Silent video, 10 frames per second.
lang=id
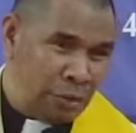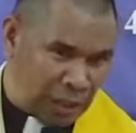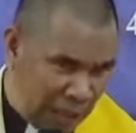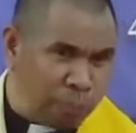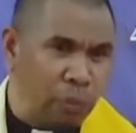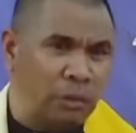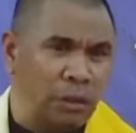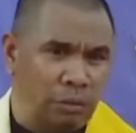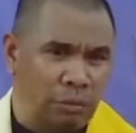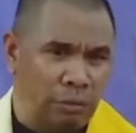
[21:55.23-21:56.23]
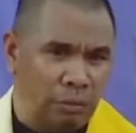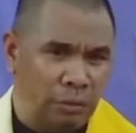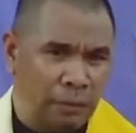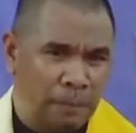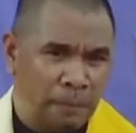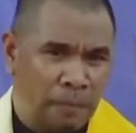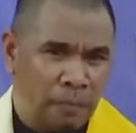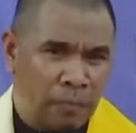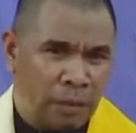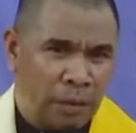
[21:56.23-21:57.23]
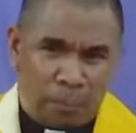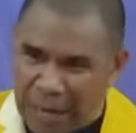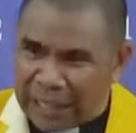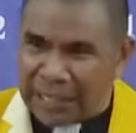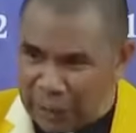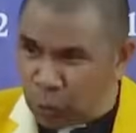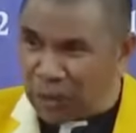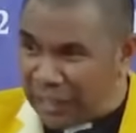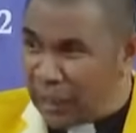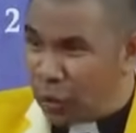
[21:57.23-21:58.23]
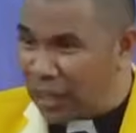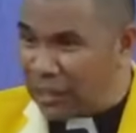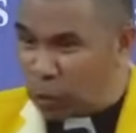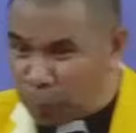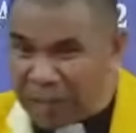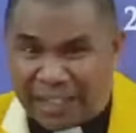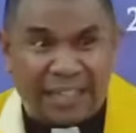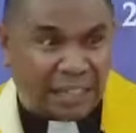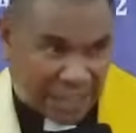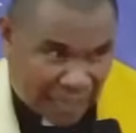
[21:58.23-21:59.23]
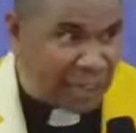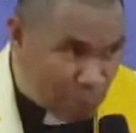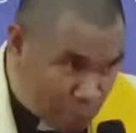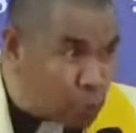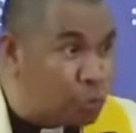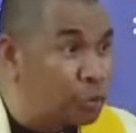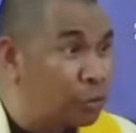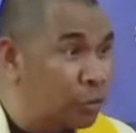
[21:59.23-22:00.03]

repot itu. Bahkan yang dua tiga orang itu pendeta sekalipun.